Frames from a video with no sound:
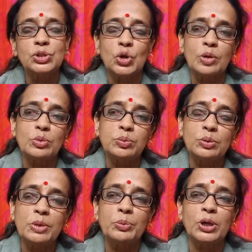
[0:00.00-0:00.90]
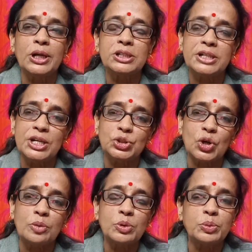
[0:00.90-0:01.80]
জন্মভূমি বলে সেই
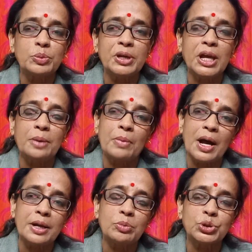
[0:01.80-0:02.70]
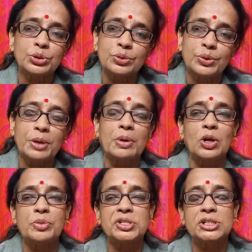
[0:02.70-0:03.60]
জন্মভূমিকে মায়ের মতন করেই
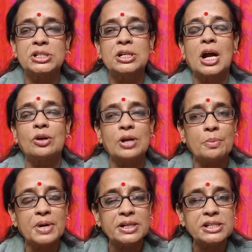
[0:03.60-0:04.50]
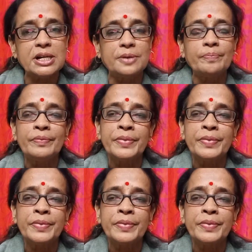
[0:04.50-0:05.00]
ভালোবেসেছেন কারণ আমরা জানি